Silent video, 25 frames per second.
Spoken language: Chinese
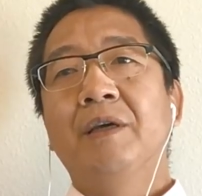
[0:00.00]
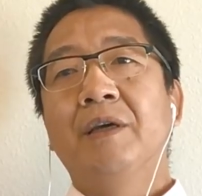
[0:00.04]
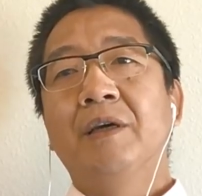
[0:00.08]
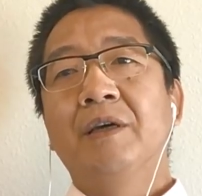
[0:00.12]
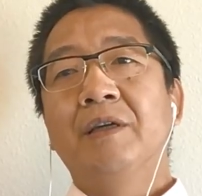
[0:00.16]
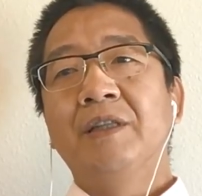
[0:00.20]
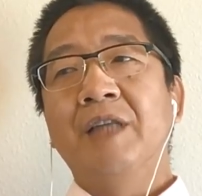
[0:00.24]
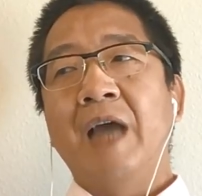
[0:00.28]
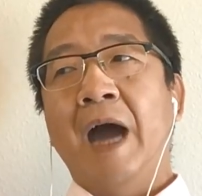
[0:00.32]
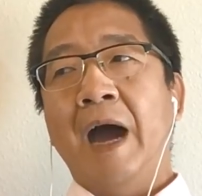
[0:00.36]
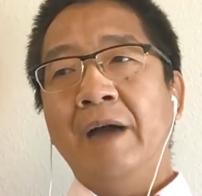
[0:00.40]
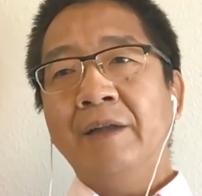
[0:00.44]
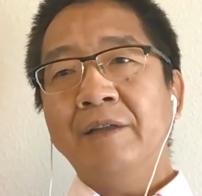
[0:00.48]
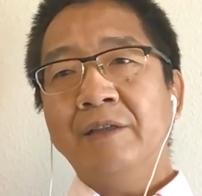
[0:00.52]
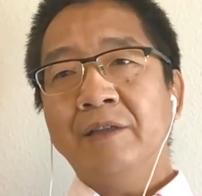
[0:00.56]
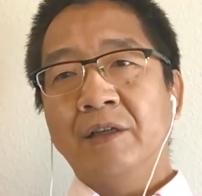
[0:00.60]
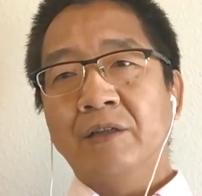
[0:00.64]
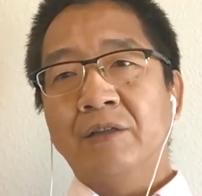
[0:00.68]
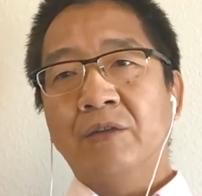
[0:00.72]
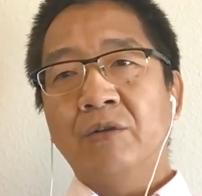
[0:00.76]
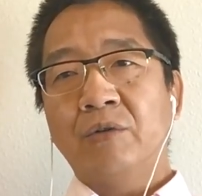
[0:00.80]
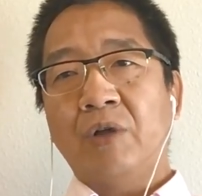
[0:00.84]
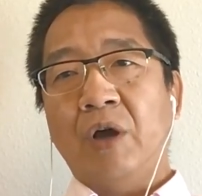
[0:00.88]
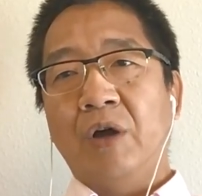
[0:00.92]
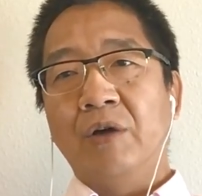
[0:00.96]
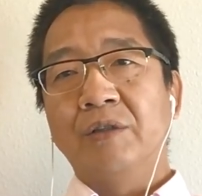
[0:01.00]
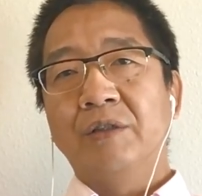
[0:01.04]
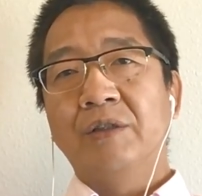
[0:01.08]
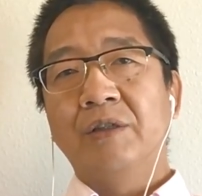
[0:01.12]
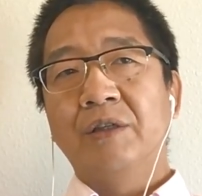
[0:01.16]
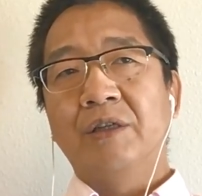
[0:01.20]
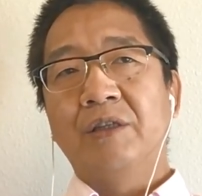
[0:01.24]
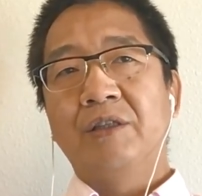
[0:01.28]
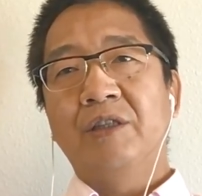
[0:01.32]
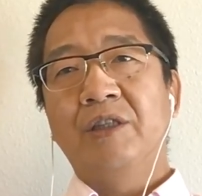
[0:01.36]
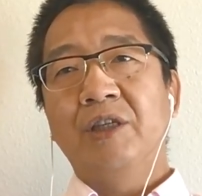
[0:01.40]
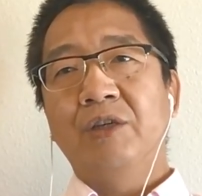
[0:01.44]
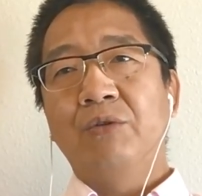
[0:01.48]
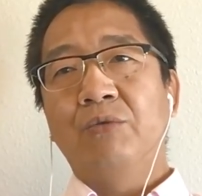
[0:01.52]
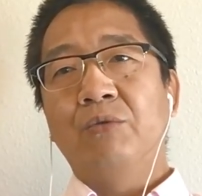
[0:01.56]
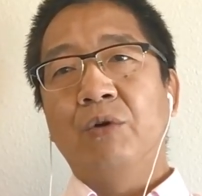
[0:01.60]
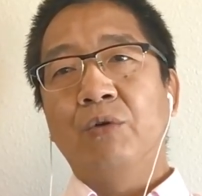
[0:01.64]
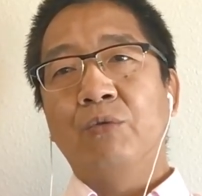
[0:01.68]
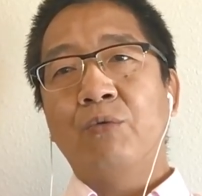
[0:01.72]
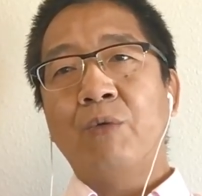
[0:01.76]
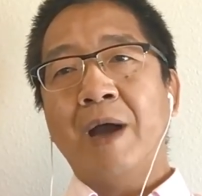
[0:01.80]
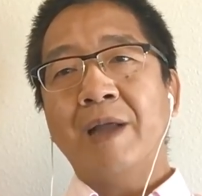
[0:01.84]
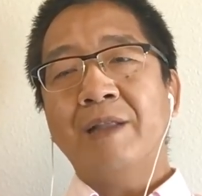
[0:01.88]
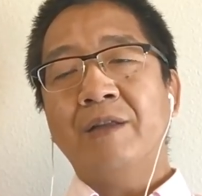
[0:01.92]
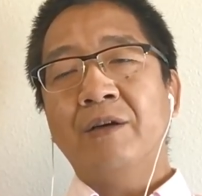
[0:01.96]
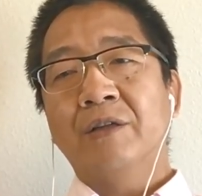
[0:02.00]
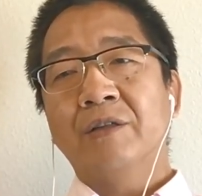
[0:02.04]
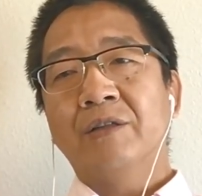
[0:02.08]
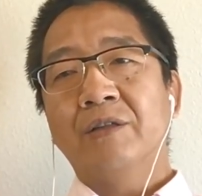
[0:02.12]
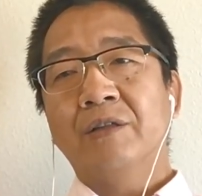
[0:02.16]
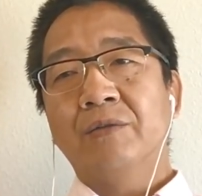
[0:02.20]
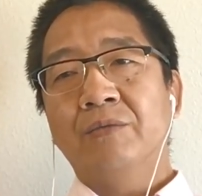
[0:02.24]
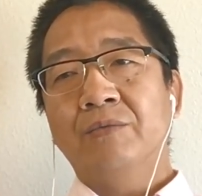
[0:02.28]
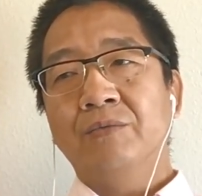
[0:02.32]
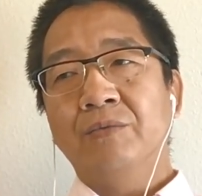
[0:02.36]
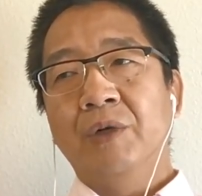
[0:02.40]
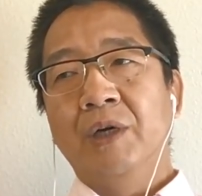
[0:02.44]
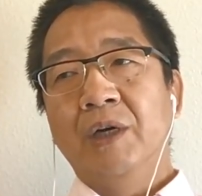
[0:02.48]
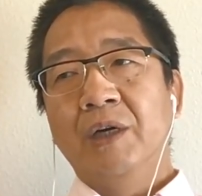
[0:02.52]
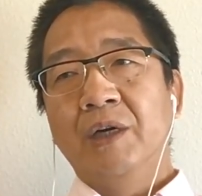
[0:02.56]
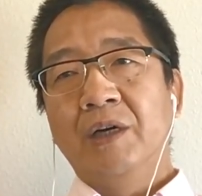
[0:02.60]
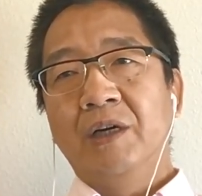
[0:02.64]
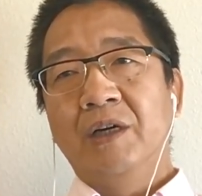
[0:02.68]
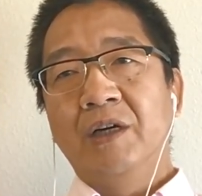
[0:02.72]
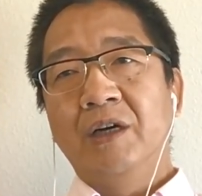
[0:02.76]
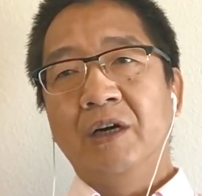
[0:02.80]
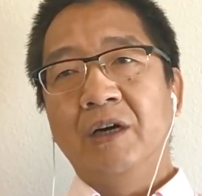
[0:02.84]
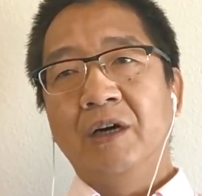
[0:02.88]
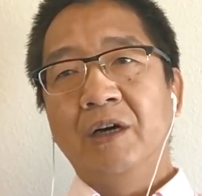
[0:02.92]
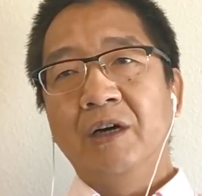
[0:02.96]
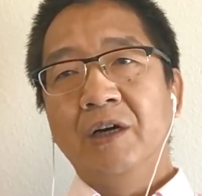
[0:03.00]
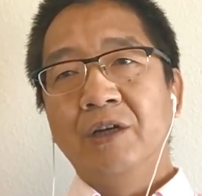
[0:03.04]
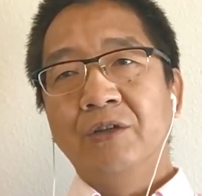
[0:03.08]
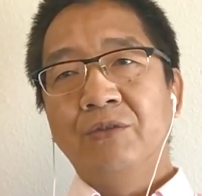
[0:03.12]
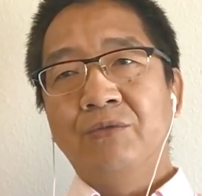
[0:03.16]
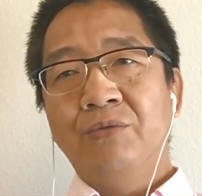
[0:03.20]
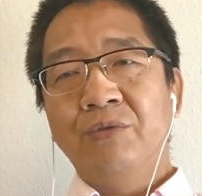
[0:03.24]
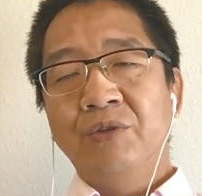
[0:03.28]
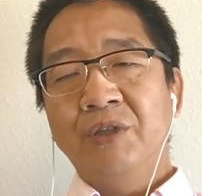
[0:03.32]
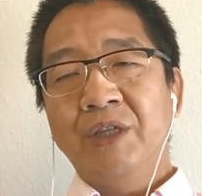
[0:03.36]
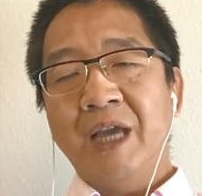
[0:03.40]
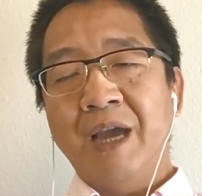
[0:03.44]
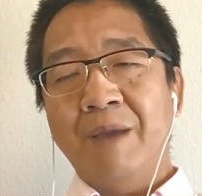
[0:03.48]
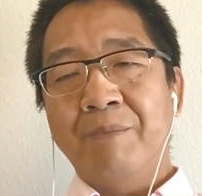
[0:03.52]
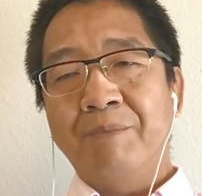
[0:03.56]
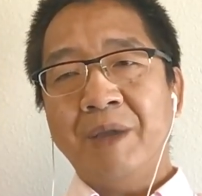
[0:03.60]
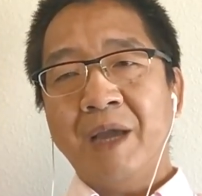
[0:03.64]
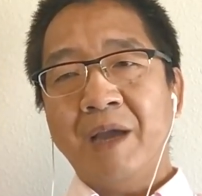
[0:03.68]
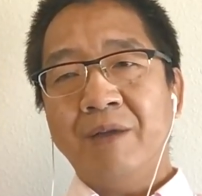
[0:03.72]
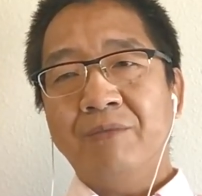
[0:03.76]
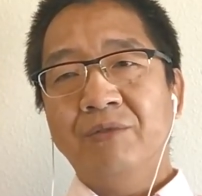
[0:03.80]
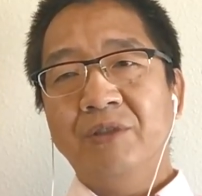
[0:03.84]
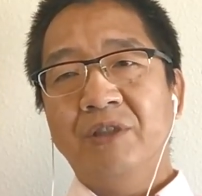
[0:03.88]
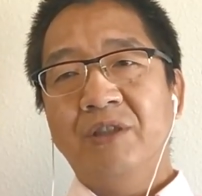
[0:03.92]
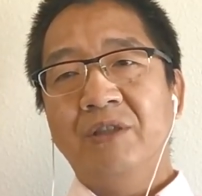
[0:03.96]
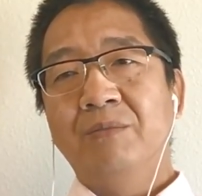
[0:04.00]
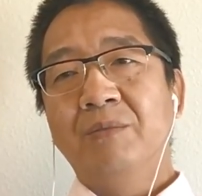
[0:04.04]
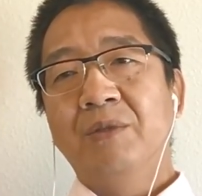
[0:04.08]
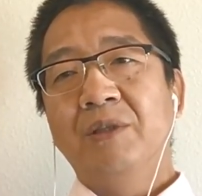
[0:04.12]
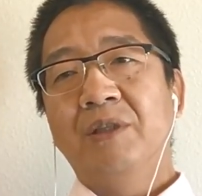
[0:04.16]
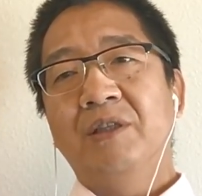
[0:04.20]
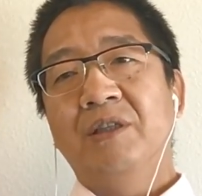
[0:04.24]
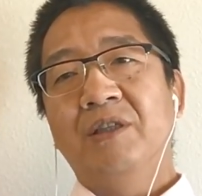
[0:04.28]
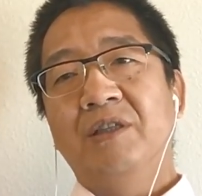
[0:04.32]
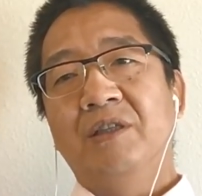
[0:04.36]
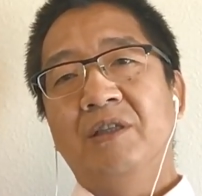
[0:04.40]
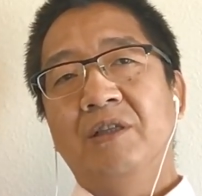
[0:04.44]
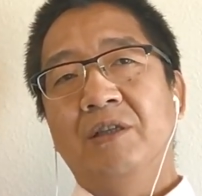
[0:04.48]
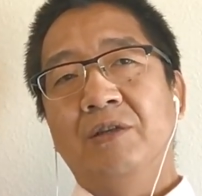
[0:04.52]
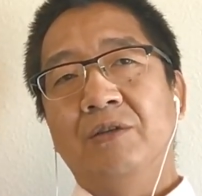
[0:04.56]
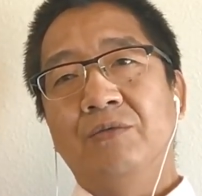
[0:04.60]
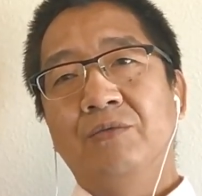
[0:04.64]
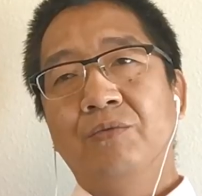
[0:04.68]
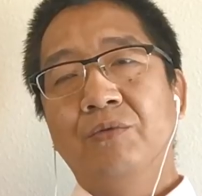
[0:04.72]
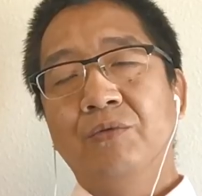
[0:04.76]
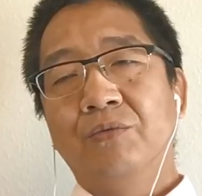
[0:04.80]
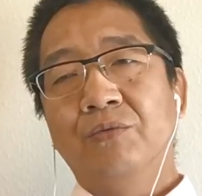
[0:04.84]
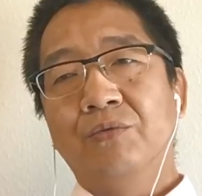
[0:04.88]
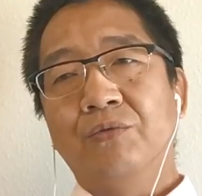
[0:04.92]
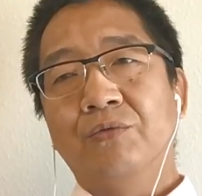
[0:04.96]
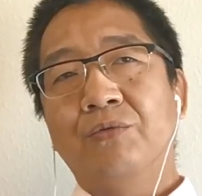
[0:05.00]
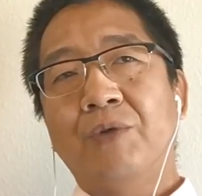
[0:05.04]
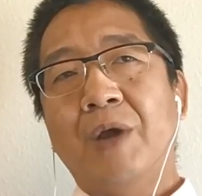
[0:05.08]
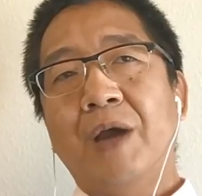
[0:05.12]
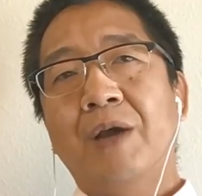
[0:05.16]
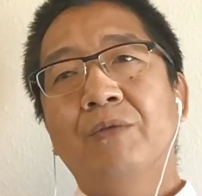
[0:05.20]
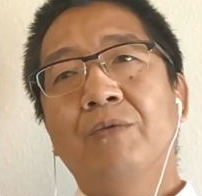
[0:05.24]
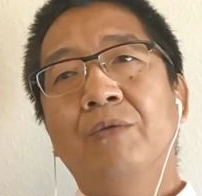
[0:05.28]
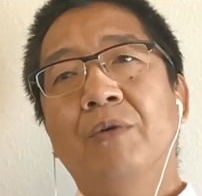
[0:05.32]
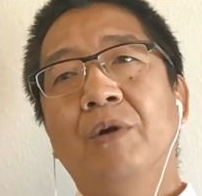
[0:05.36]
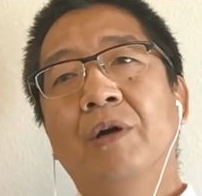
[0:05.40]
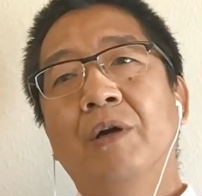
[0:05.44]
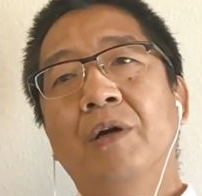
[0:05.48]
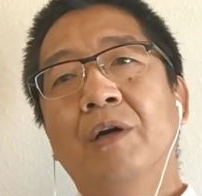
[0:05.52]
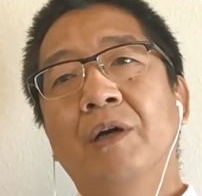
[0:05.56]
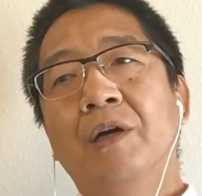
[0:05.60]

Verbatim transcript: 两者都导致帝国官僚制度和郡县边户殖民体系的迅速衰落，